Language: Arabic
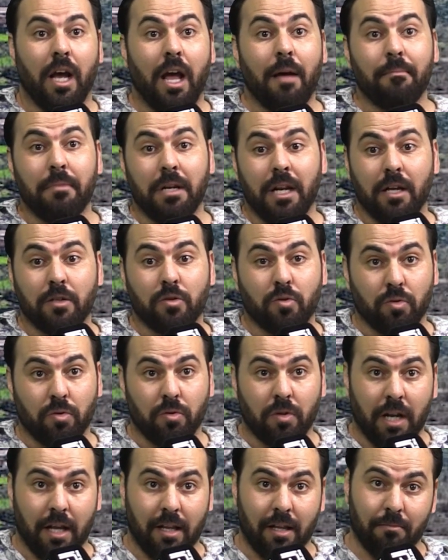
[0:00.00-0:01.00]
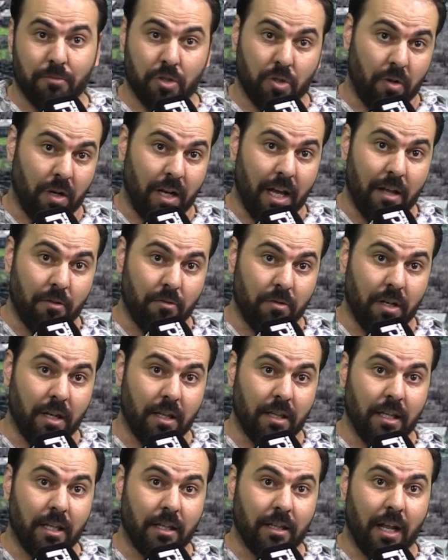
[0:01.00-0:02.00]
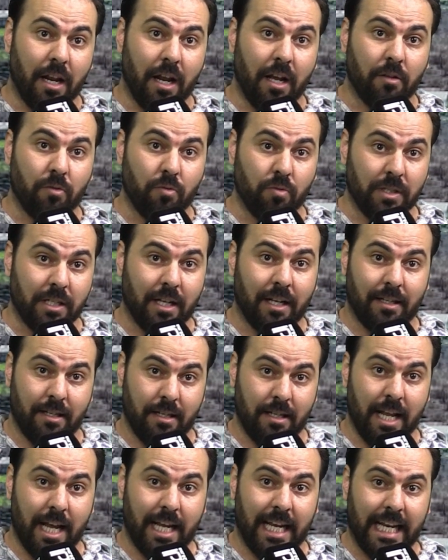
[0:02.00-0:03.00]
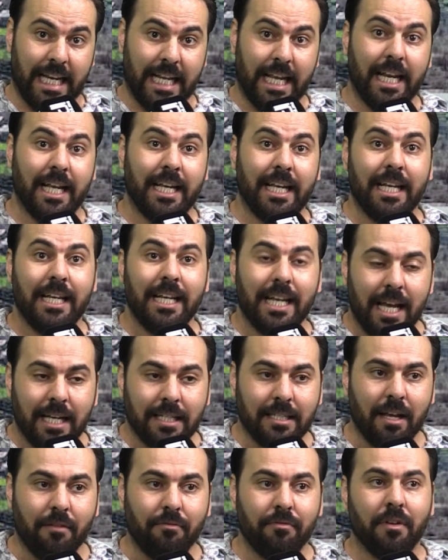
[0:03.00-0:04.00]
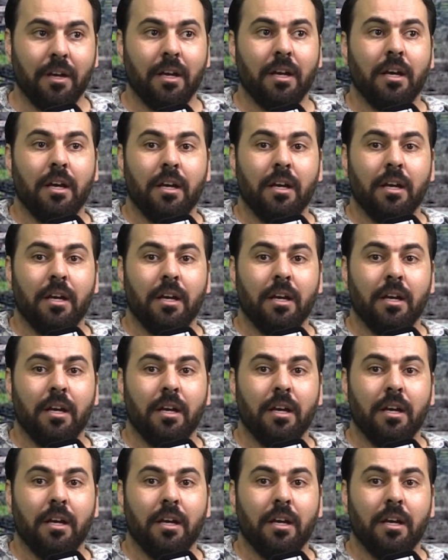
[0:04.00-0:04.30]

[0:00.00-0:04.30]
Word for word: قبل صدور هذا المشروع القانون الذي طرحته وزاره الداخليه لكن للاسف